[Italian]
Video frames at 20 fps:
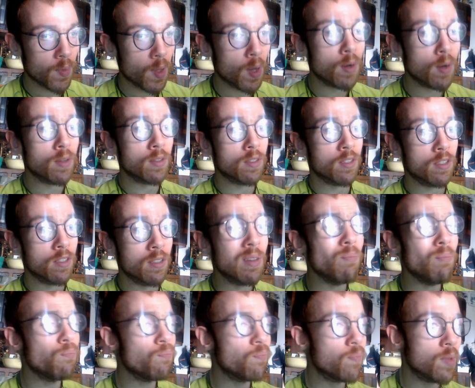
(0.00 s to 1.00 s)

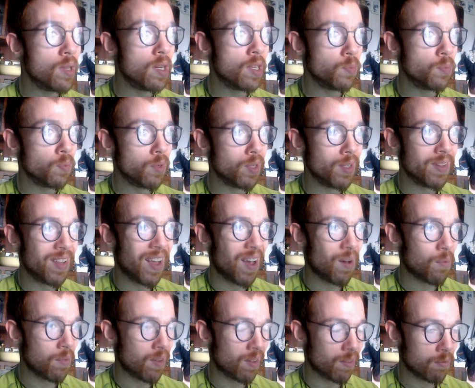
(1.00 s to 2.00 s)
Oggi
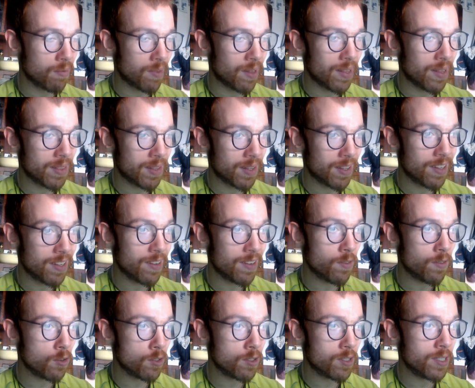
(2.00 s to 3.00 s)
rispondiamo ad un'altra delle
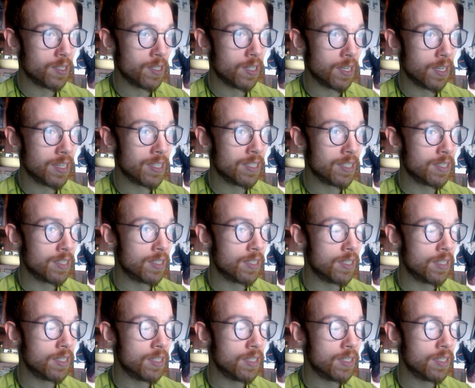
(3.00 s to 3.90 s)
vostre richieste